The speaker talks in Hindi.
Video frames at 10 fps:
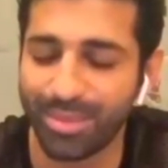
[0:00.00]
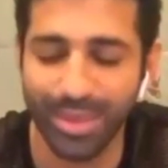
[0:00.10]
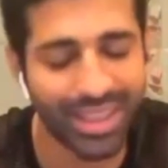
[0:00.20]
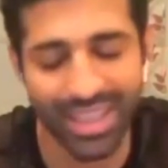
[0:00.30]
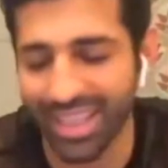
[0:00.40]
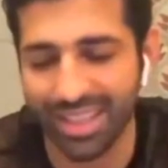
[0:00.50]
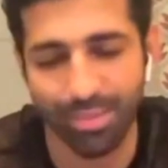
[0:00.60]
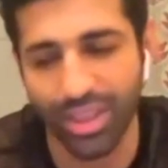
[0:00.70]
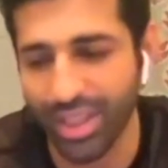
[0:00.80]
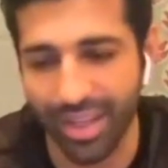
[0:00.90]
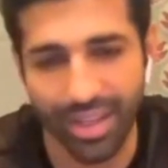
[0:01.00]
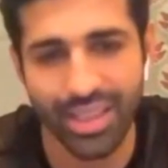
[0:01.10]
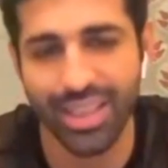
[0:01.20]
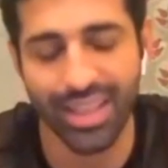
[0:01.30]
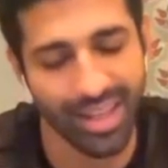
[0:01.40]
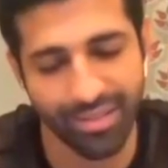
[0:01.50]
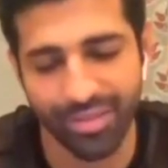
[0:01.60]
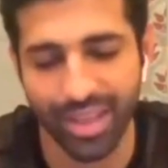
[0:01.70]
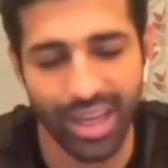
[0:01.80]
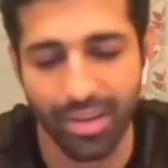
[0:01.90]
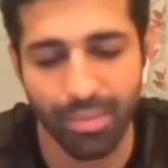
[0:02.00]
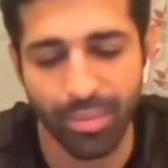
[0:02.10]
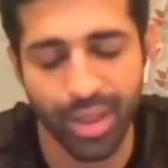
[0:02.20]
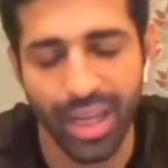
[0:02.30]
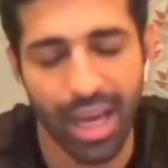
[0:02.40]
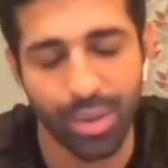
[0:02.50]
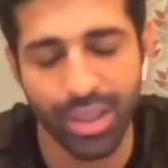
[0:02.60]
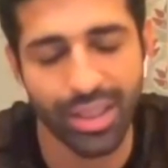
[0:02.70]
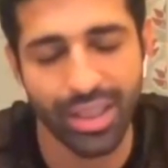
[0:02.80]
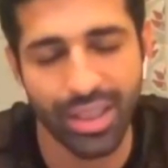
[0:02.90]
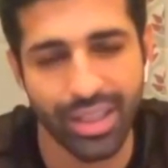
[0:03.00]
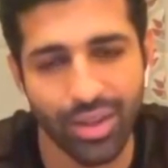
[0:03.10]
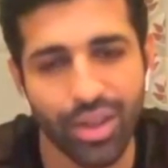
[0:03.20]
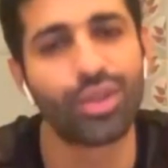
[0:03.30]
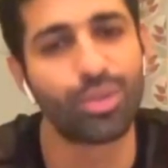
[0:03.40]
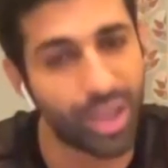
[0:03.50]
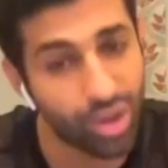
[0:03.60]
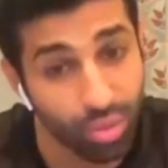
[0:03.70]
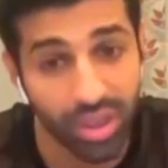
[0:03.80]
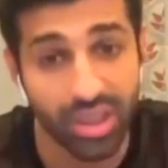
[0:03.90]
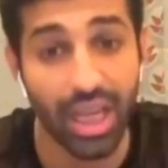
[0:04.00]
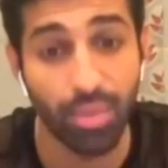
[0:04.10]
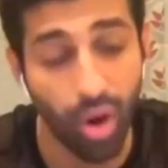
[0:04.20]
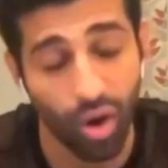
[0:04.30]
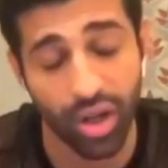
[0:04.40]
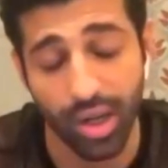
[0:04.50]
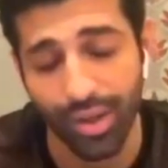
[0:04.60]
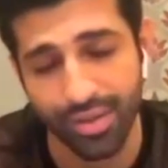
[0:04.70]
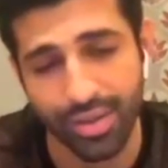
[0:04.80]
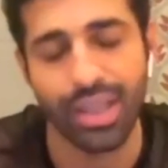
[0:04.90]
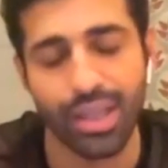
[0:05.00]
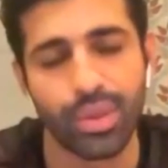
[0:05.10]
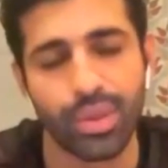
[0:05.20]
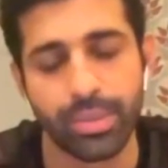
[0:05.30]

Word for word: but yeah it's been cherished and I've, i'm really happy that i got to spend so much time on and off screen with